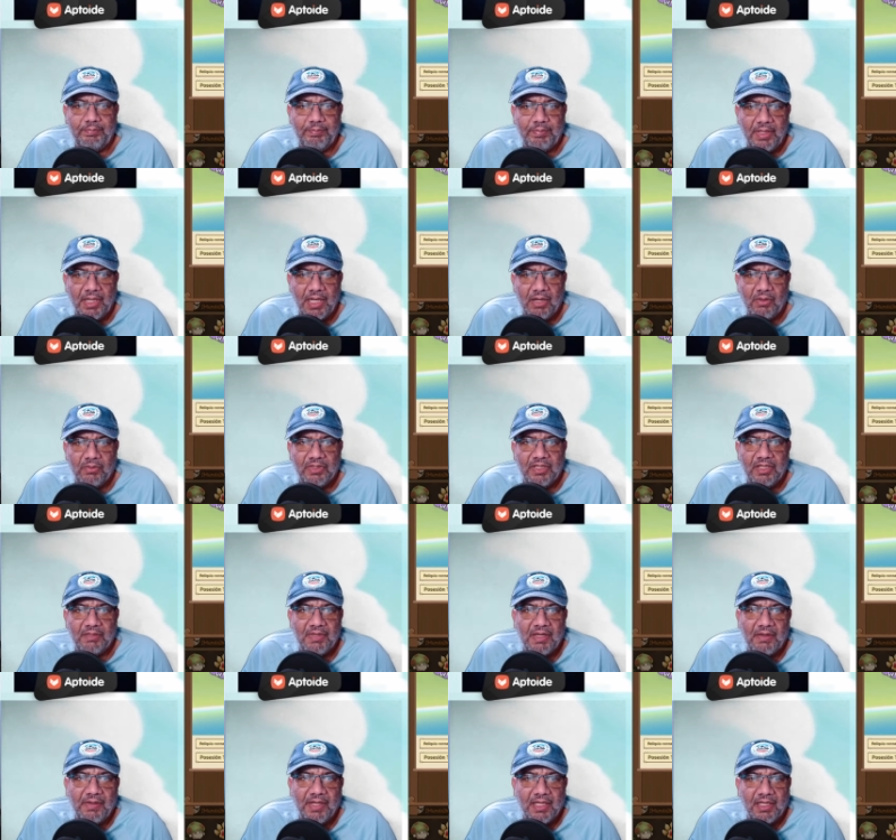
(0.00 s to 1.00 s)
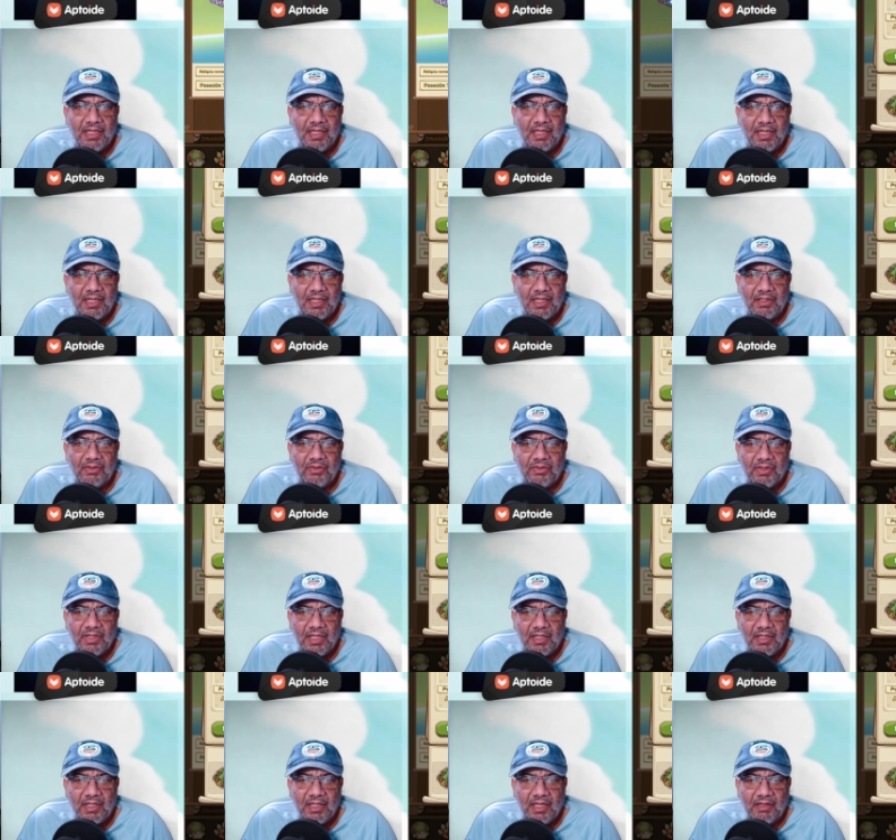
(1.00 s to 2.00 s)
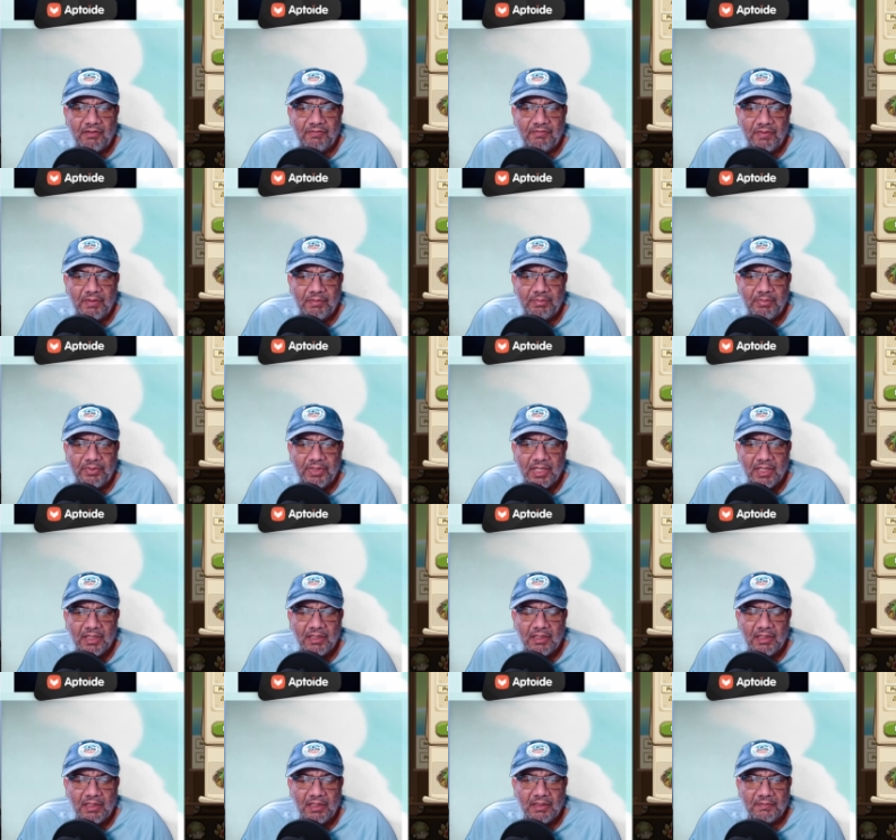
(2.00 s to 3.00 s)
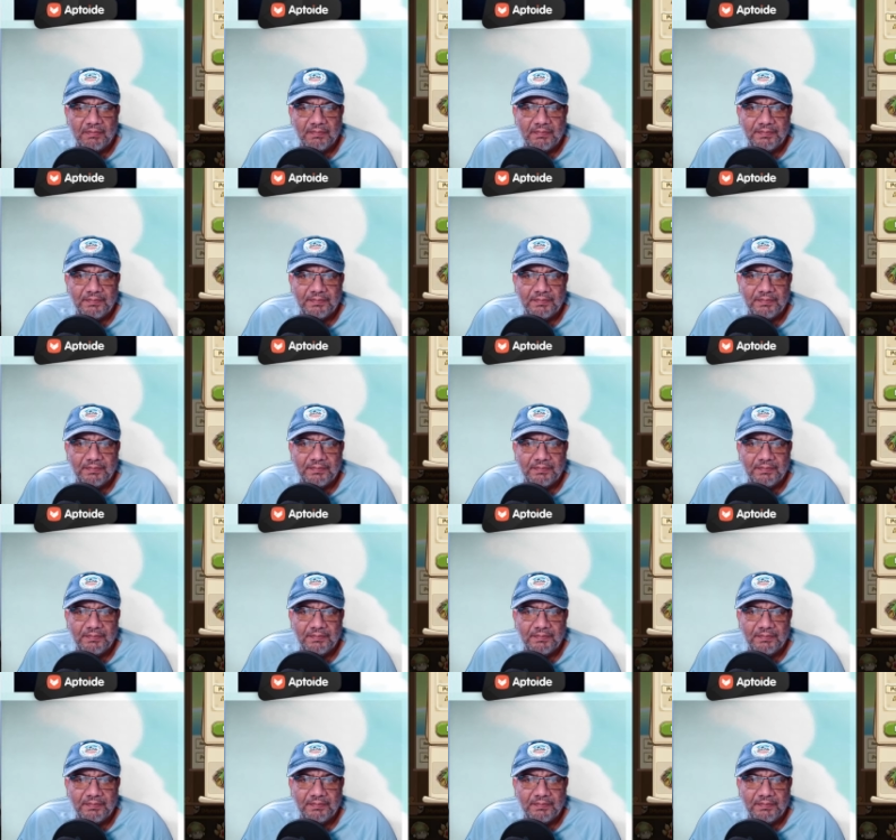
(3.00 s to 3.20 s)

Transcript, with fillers: La última vez que yo quedé fue por aquí.